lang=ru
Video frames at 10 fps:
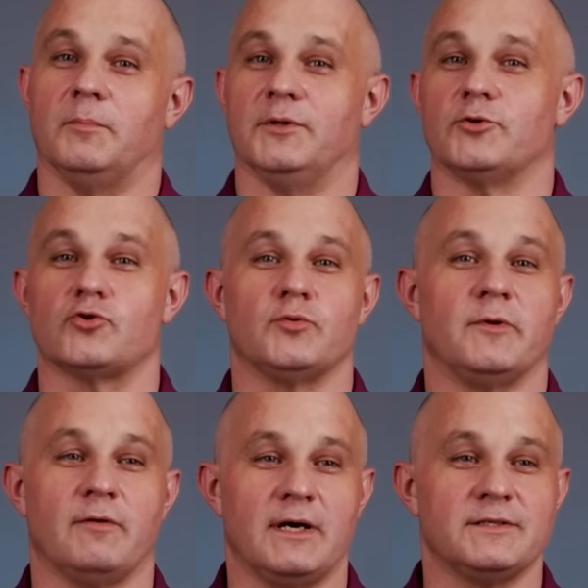
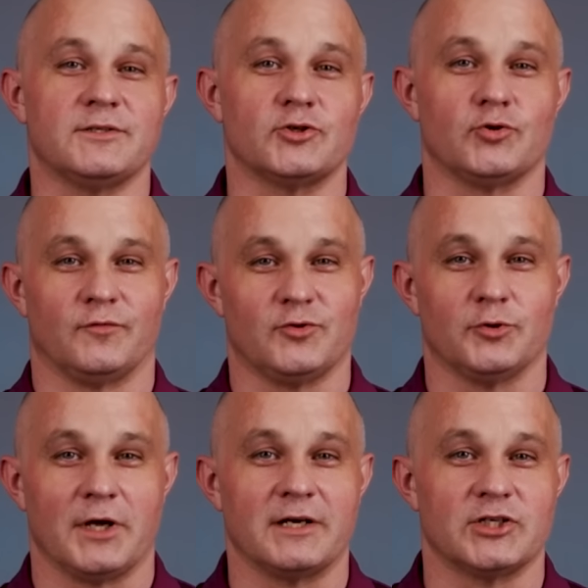подразумевается, что
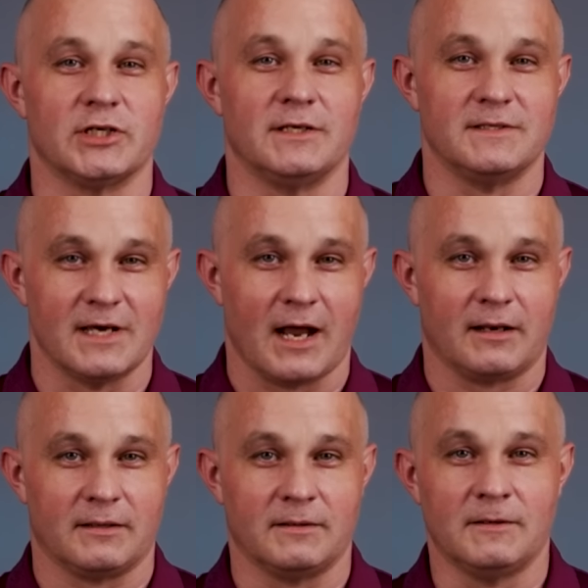все так же
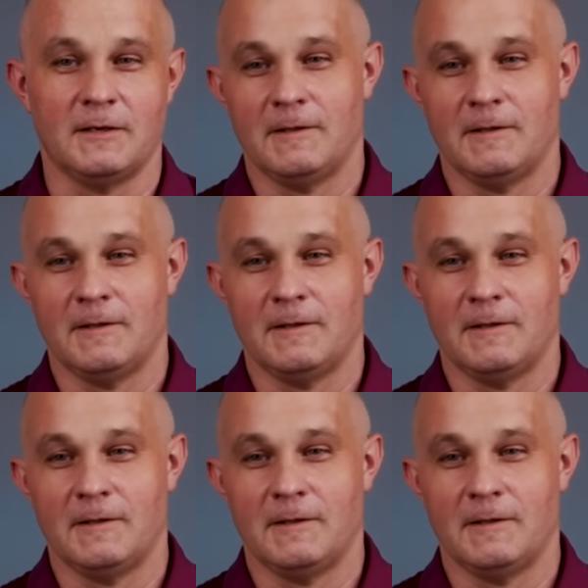идеально.